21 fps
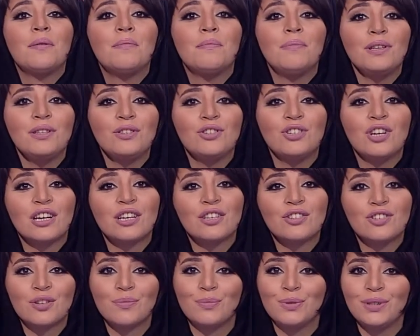بن
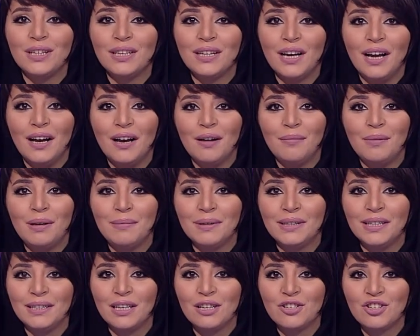جرش مدير عام
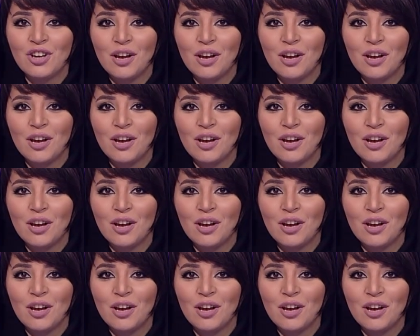المدينة